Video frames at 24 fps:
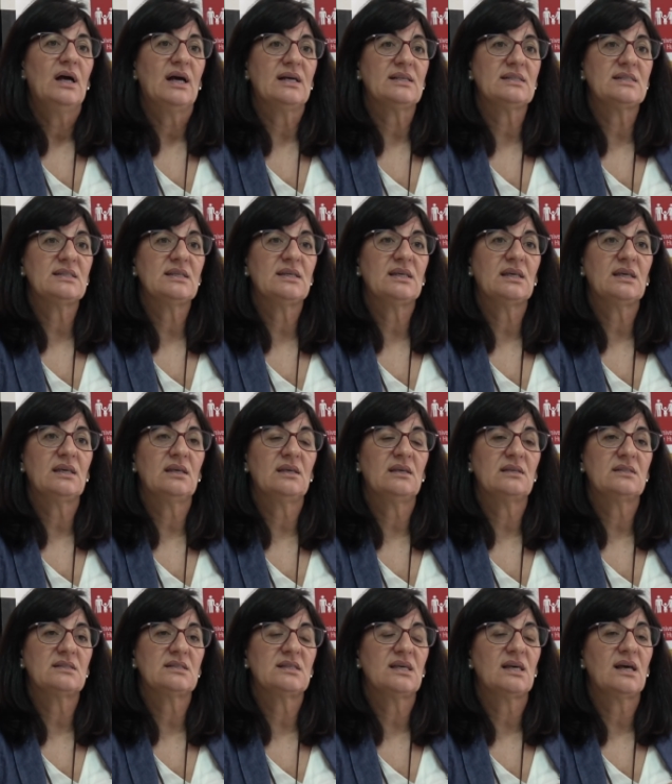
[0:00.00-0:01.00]
Así
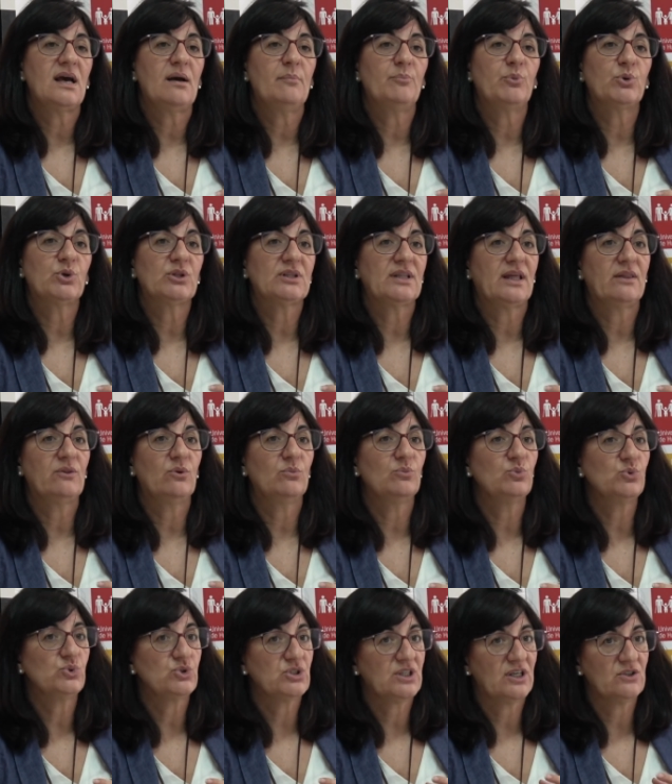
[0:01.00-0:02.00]
que se ha aportado
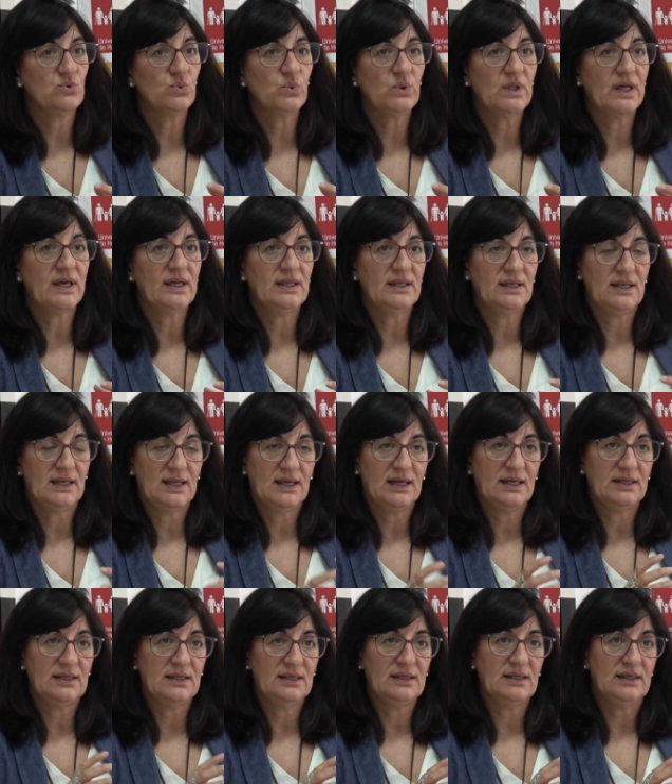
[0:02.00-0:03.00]
mucha ayuda en
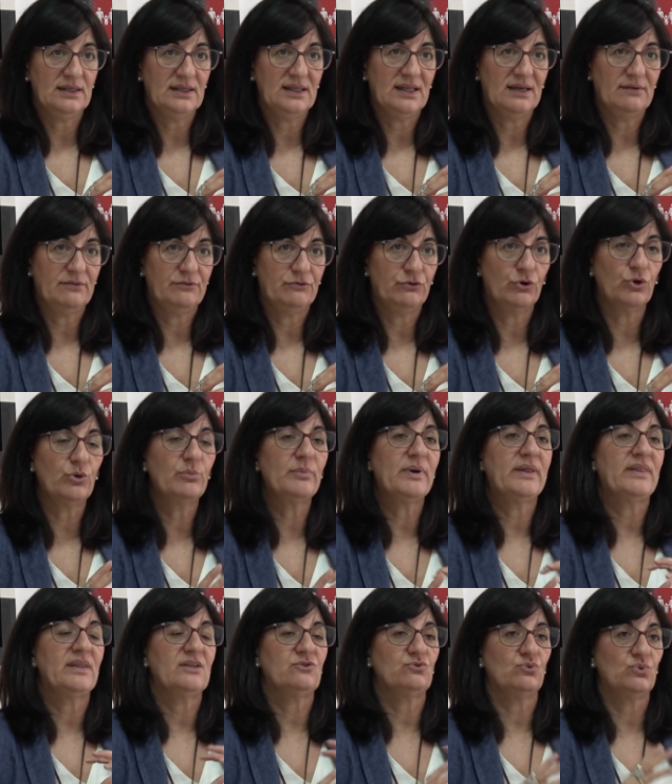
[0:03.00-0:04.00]
la,
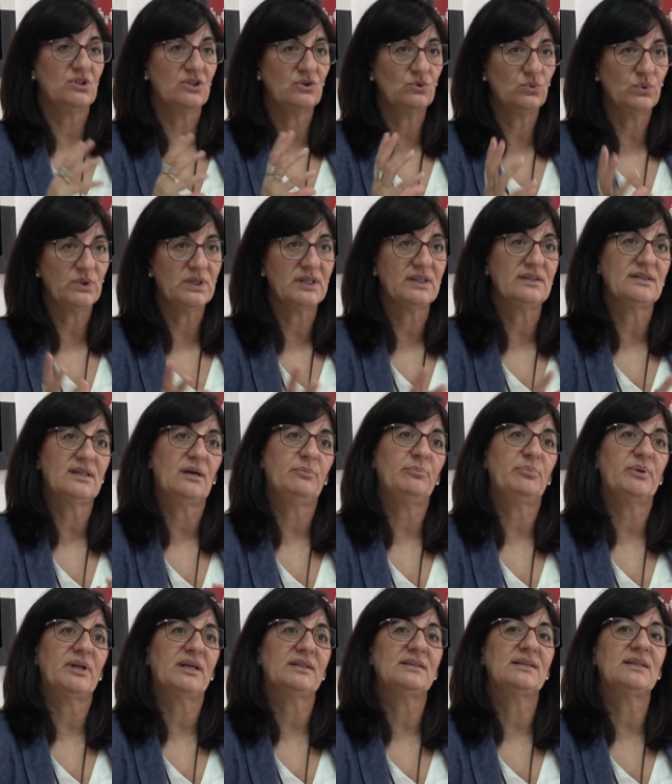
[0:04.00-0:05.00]
forma de sustituir estas
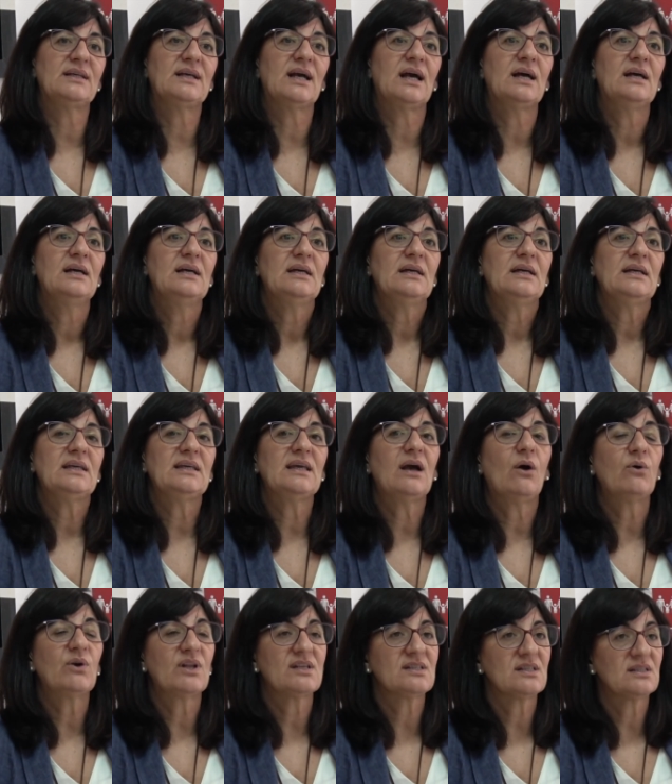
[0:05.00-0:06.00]
prácticas y
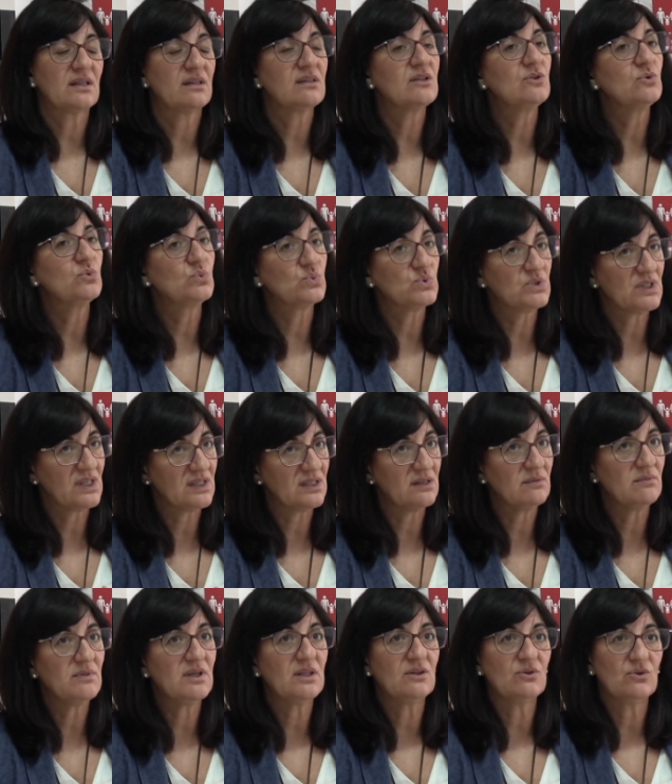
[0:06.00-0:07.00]
ahora se está haciendo un
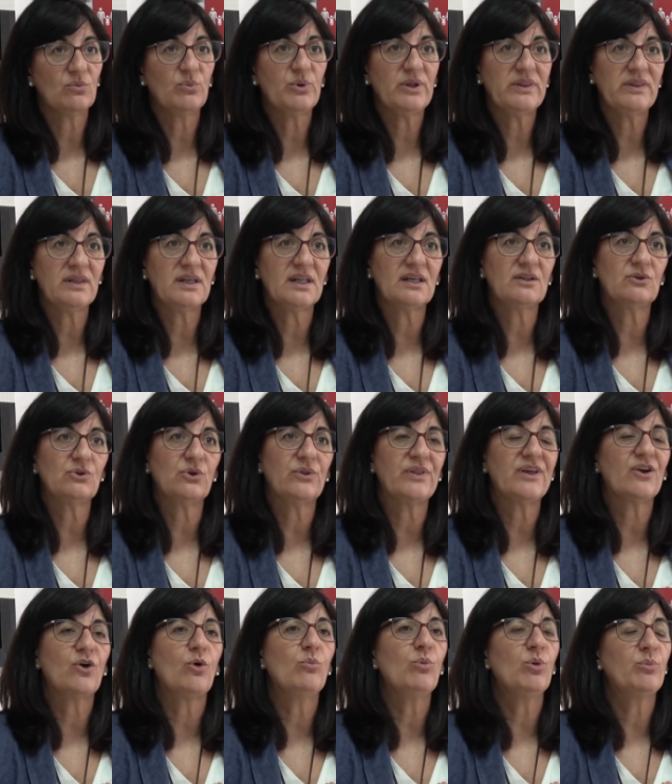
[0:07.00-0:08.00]
seguimiento muy directo
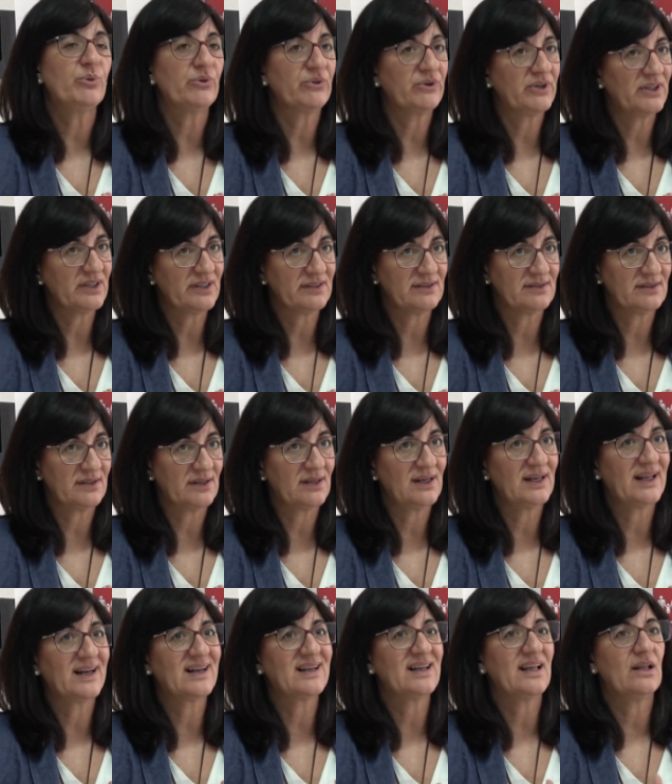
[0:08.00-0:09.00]
de cómo podría ser
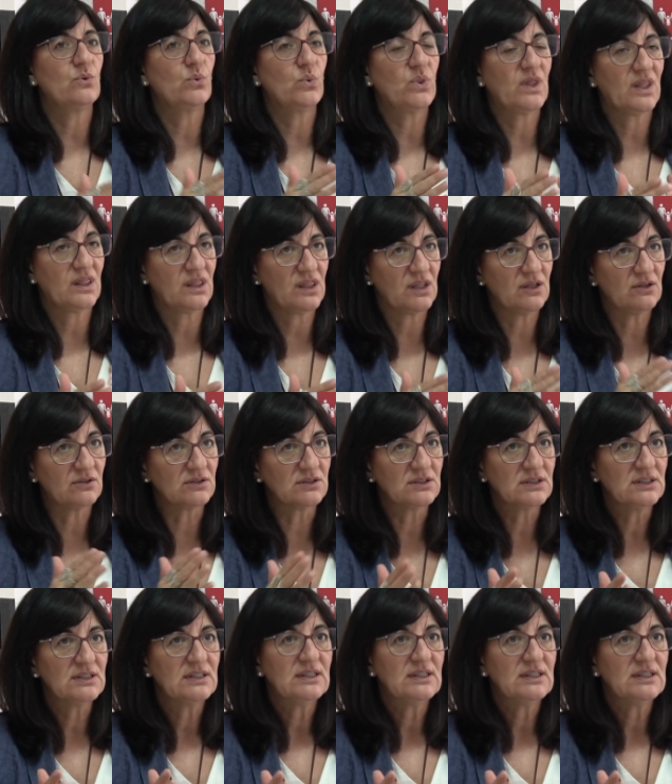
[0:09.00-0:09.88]
la reanudación